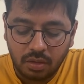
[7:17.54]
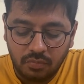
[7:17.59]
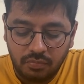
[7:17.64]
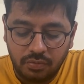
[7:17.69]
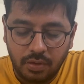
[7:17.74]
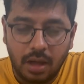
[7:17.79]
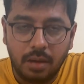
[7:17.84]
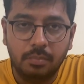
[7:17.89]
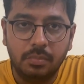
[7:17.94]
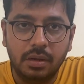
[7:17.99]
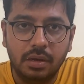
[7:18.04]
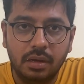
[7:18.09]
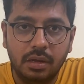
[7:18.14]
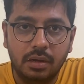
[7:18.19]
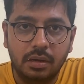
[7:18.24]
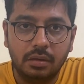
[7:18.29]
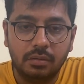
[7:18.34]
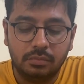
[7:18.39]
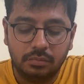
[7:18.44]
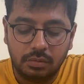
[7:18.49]
ஃபேமிலியில்
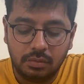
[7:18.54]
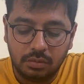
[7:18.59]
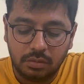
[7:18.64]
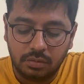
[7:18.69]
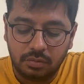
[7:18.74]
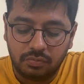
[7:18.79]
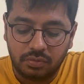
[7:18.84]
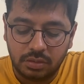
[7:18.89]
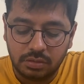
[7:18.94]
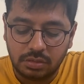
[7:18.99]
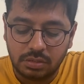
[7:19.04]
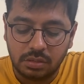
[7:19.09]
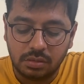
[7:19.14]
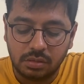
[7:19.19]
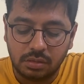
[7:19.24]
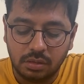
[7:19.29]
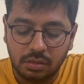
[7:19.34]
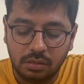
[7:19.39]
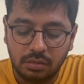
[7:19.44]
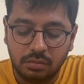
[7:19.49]

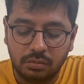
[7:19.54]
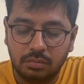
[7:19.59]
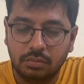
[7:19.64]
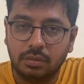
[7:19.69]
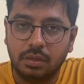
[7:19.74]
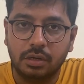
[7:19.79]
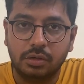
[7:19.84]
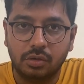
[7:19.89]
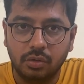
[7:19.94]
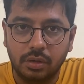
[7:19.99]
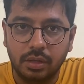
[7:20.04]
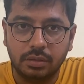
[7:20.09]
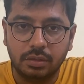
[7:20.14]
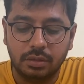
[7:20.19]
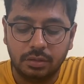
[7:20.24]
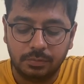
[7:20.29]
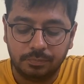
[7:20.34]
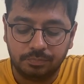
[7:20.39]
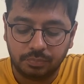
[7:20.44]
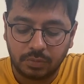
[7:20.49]
ஃபங்க்ஷன்ஸு கெட்
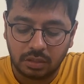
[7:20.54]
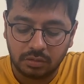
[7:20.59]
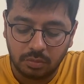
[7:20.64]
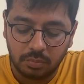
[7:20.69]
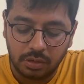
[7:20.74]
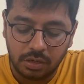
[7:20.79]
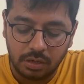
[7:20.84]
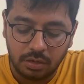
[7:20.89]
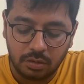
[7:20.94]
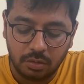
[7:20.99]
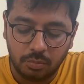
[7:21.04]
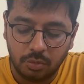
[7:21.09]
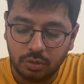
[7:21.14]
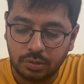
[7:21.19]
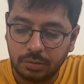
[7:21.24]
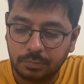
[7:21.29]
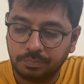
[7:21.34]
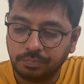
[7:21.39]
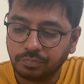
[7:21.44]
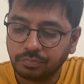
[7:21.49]
டுகெதர் அந்த மாதிரி
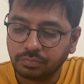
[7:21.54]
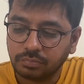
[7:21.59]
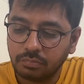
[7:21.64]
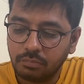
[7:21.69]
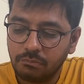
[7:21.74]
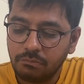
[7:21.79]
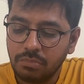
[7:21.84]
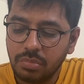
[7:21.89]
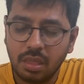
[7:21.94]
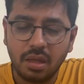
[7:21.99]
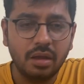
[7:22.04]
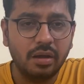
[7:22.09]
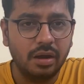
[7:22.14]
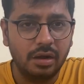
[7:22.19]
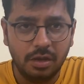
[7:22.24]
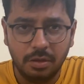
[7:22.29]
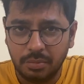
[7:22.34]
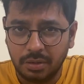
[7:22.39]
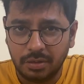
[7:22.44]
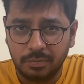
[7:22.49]
இருக்கும்போது
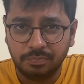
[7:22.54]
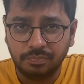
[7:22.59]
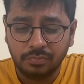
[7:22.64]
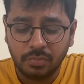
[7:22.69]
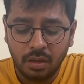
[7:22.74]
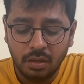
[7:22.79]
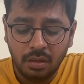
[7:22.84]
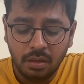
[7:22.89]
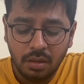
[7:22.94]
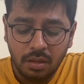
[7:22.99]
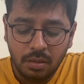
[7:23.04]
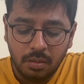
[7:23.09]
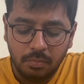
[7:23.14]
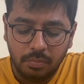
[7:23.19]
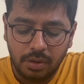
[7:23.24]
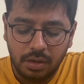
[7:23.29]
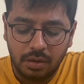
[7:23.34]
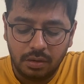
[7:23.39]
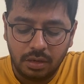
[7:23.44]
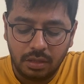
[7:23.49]
கண்டிப்பாக
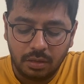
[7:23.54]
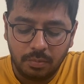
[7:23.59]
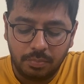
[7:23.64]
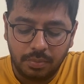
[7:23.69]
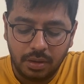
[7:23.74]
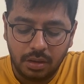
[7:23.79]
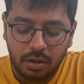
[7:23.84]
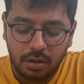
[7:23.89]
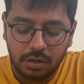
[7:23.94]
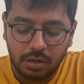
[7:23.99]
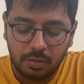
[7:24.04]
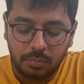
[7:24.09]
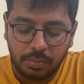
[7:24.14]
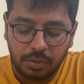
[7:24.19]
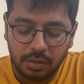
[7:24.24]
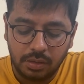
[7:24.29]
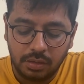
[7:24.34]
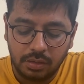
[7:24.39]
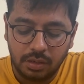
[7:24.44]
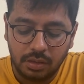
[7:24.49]
பிரியாணி நீங்கள் ப்ரீ ஆர்டர்
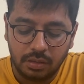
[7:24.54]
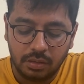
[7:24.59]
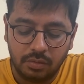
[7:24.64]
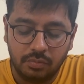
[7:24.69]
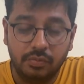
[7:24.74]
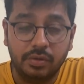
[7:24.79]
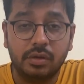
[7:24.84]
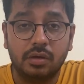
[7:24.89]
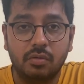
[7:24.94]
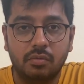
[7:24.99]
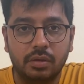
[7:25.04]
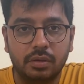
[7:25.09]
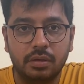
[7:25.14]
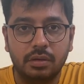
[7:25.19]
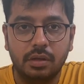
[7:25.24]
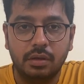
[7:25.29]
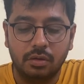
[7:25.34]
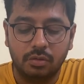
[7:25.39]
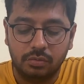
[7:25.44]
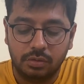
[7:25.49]
பண்ணி நீங்கள் வீட்டில் வாங்கி
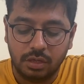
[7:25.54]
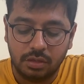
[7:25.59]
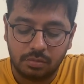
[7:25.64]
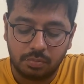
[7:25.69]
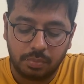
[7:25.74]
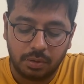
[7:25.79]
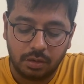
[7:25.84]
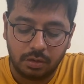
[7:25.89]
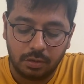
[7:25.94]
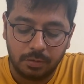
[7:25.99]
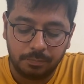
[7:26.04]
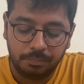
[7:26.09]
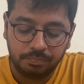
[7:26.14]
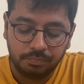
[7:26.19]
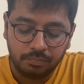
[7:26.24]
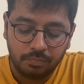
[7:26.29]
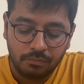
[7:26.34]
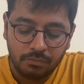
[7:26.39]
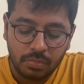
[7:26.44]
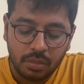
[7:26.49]
நீங்களும் டேஸ்ட் பண்ணலாம்
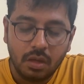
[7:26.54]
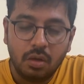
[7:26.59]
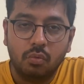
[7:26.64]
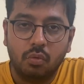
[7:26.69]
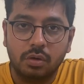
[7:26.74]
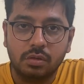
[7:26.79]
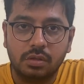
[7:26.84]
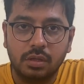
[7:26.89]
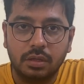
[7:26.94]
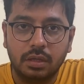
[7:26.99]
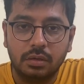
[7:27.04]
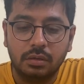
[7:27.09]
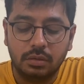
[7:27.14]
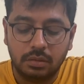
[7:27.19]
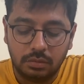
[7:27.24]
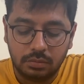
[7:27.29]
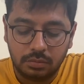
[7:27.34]
ஒன்ஸ் அகெயின்